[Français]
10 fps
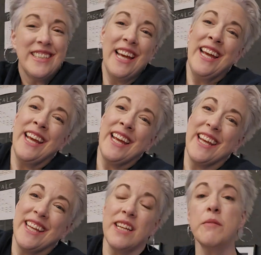
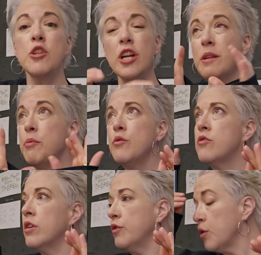Yay! J'en ai pas
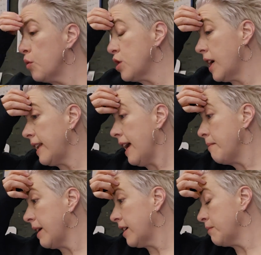une tonne de gros chandails,
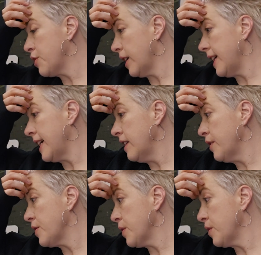mais comme j'en ai
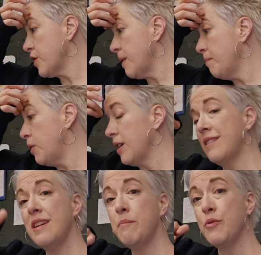quelques-uns que j'aime
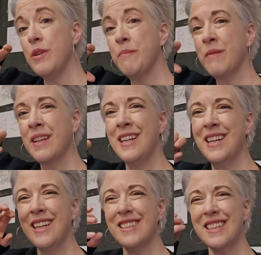porter, puis, tu
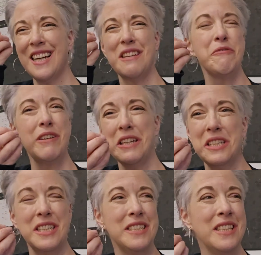sais, quand il
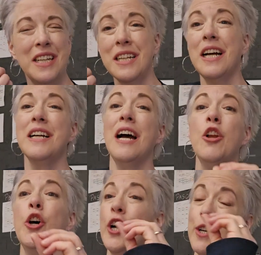fait. Euh, quand, quand,
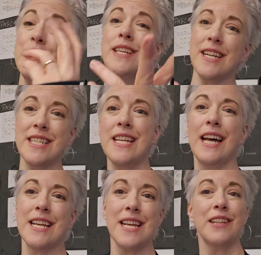le ressenti dans
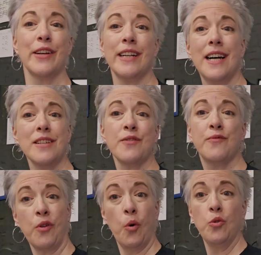la salle de classe
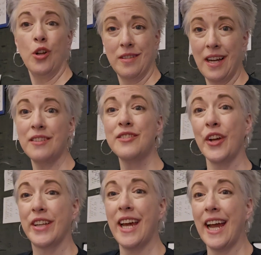frôle le 30
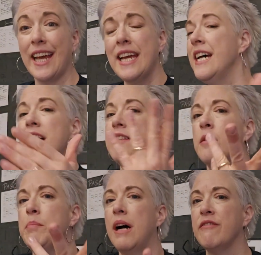degrés,
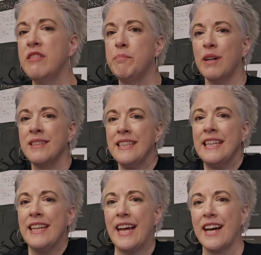t'as pas envie de porter de
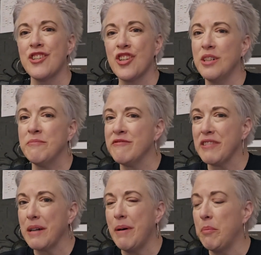lainage, comme
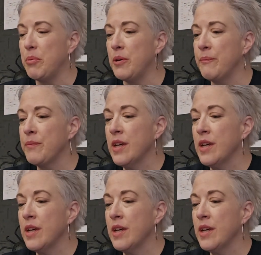vraiment pas.